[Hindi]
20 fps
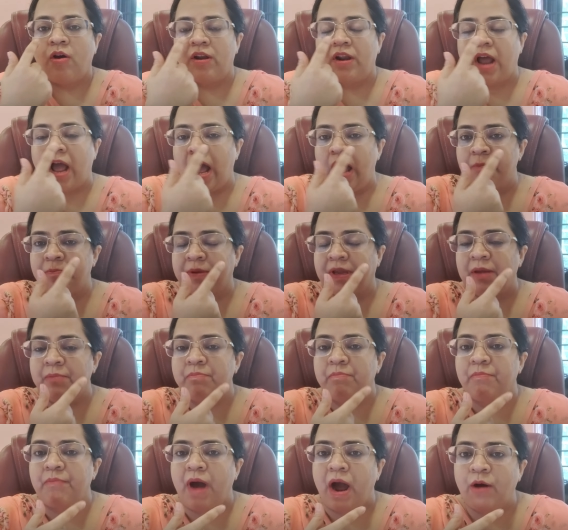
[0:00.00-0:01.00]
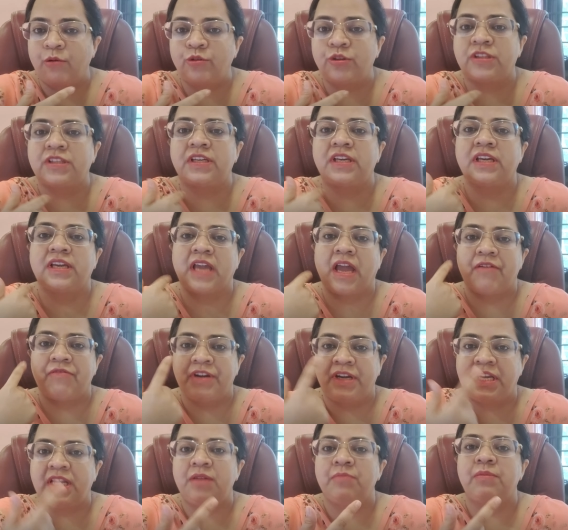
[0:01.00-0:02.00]
और आपके माउथ की
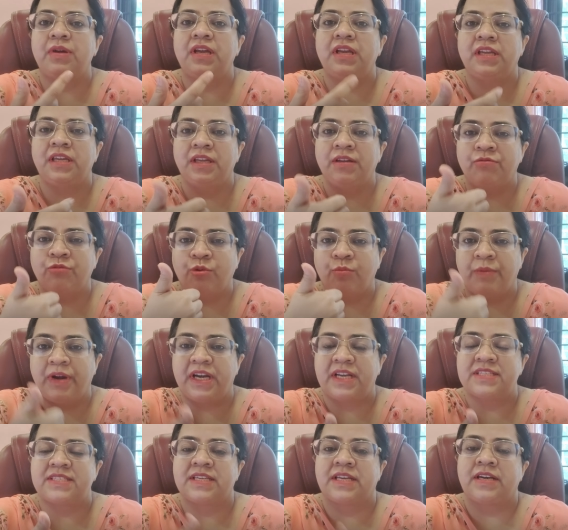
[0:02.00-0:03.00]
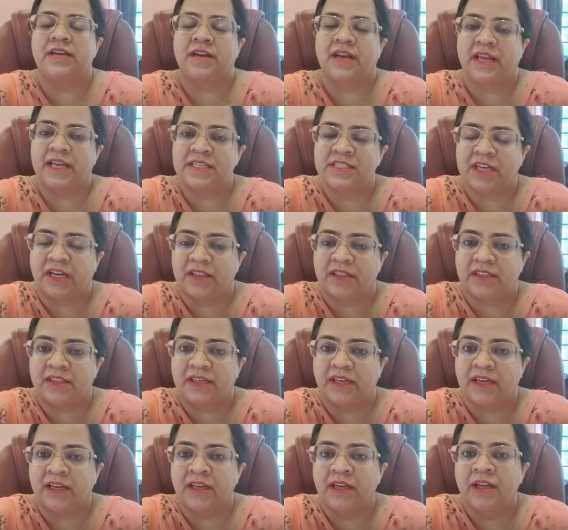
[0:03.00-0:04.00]
कैविटी में ही वो मेडिसिन रह
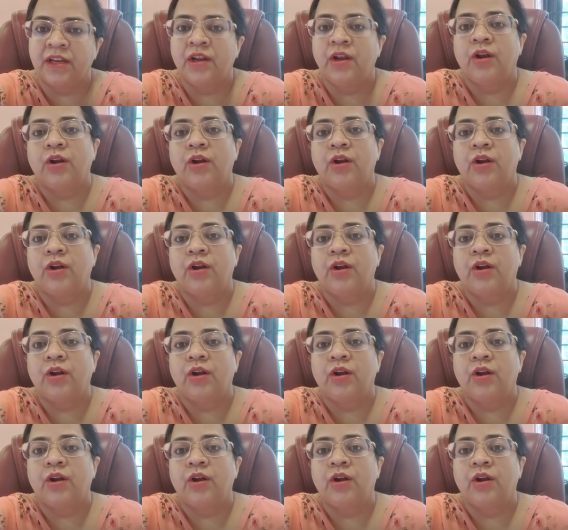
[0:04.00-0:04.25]
जाती है